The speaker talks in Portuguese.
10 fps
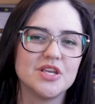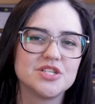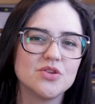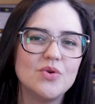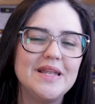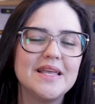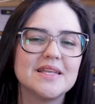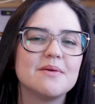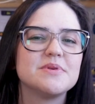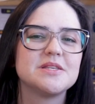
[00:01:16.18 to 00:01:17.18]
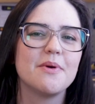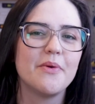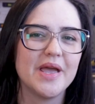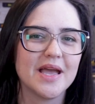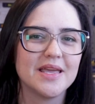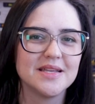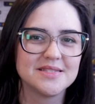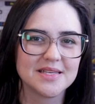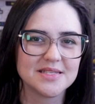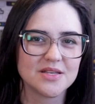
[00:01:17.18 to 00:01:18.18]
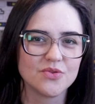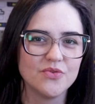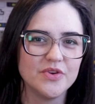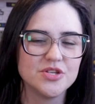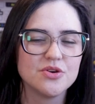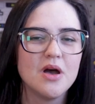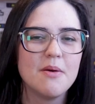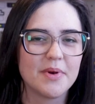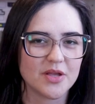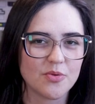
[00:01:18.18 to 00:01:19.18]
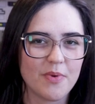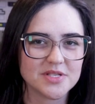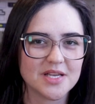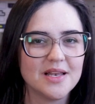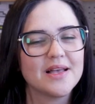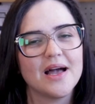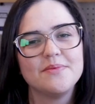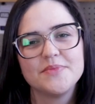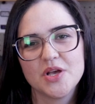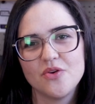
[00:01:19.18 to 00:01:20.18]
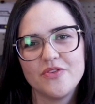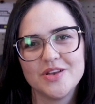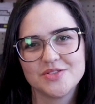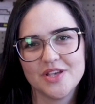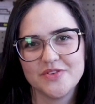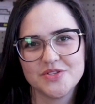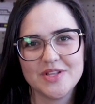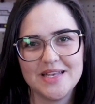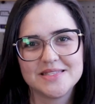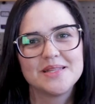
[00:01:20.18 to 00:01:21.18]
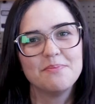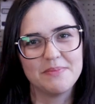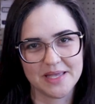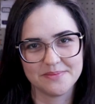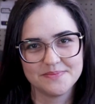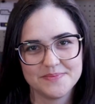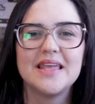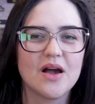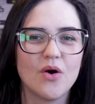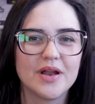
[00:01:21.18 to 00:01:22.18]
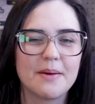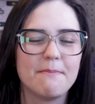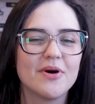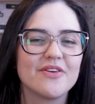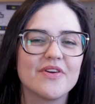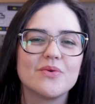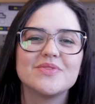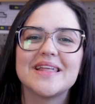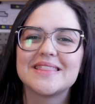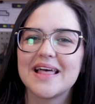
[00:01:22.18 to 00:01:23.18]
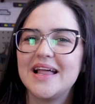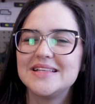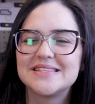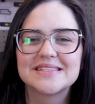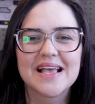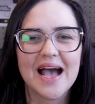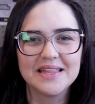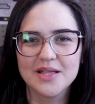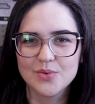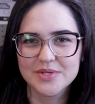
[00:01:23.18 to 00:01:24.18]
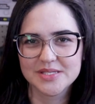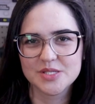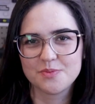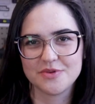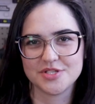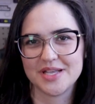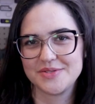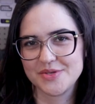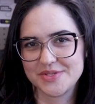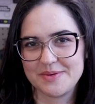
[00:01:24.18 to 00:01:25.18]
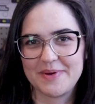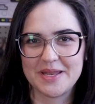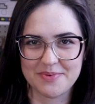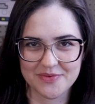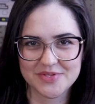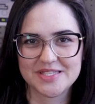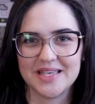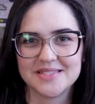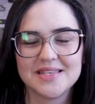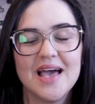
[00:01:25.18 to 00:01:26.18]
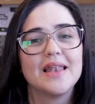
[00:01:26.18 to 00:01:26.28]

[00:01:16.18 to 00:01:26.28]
Tô deixando o link da PCBWay aqui na descrição do vídeo para que tu possa clicar e conferir o serviço deles também. E agora, bora ver com detalhes cada um desses projetos que eu separei para vocês.